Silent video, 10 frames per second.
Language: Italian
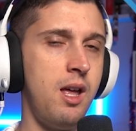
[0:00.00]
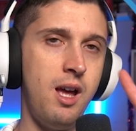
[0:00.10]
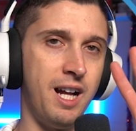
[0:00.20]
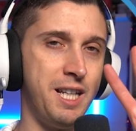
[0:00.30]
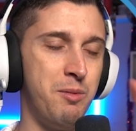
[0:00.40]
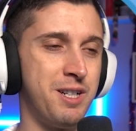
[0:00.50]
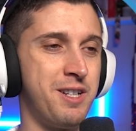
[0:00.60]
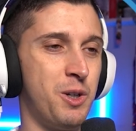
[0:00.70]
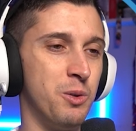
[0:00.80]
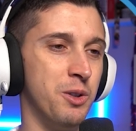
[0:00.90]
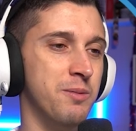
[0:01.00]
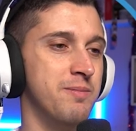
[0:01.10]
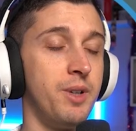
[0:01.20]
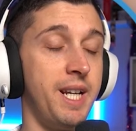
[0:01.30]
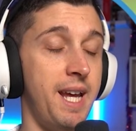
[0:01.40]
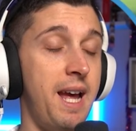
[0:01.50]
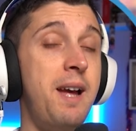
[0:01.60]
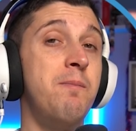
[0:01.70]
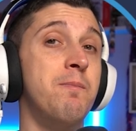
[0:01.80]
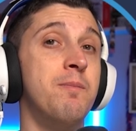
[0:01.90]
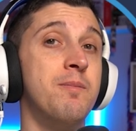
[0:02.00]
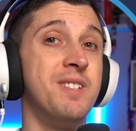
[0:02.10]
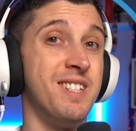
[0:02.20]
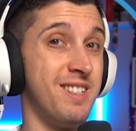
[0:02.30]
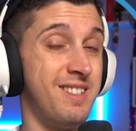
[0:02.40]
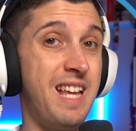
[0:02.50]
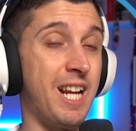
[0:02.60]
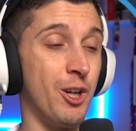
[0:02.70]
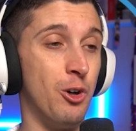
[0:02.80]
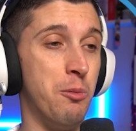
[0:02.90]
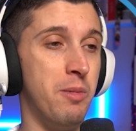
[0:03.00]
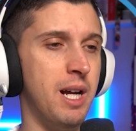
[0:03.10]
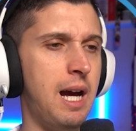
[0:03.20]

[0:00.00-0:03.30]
Andiamo al secondo, che è Zekrom.